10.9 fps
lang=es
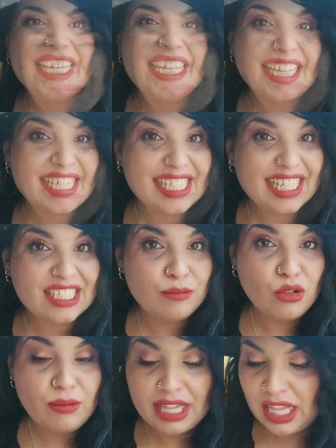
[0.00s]
Y antes de que se me
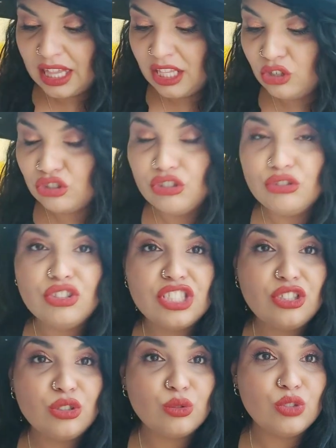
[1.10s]
olvide deciroslo,
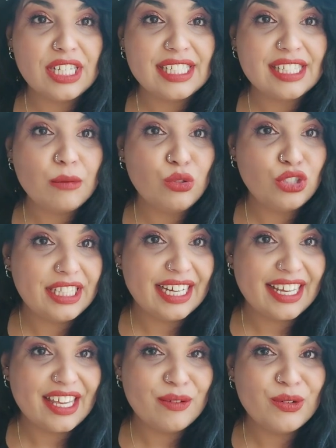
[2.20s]
si os gusta esta blusita
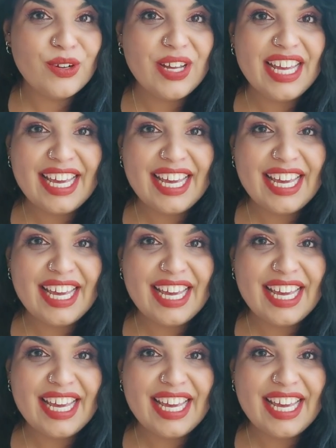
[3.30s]
que llevo,